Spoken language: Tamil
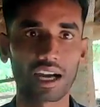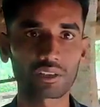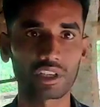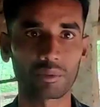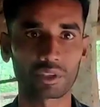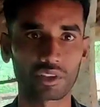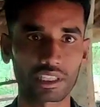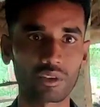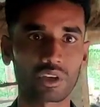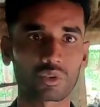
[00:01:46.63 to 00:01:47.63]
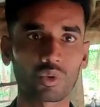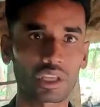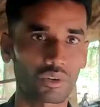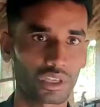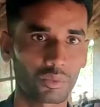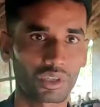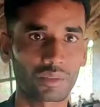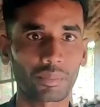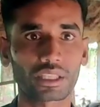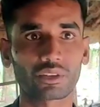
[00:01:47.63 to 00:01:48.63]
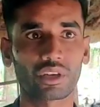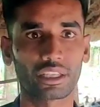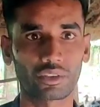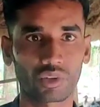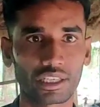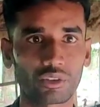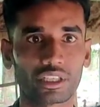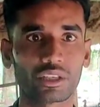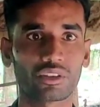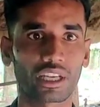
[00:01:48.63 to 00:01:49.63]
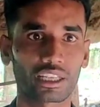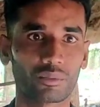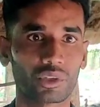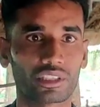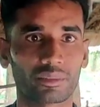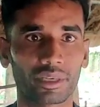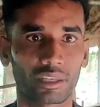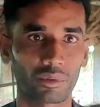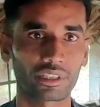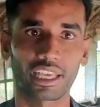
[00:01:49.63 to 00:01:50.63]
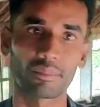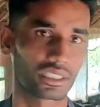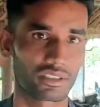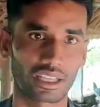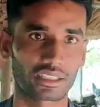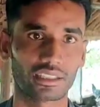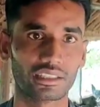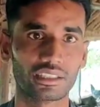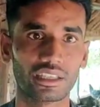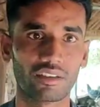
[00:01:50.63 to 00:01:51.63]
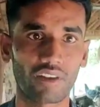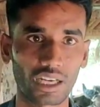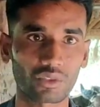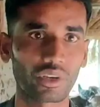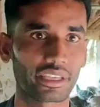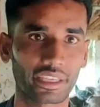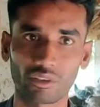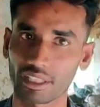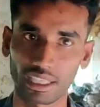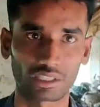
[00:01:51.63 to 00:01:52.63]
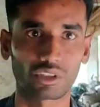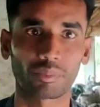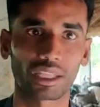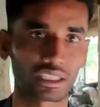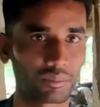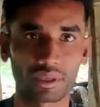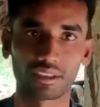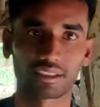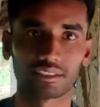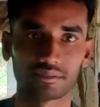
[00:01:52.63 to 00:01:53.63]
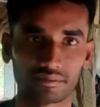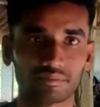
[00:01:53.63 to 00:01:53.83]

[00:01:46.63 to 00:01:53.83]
கோழி பொறுத்த வரைக்கும் ஒரு கூடை ஒன்று போட்டு பத்து கோழி இருபது கோழிட்டு ஒரு இருபது நாளைக்கு மூடி வச்சு மெயின்டைன் பண்ணணும் டேமேஜ் வராதுங்க கோழி கிணி கோழிக்கு அந்த ஒரு பாதுகாப்பு பண்ணணுங்க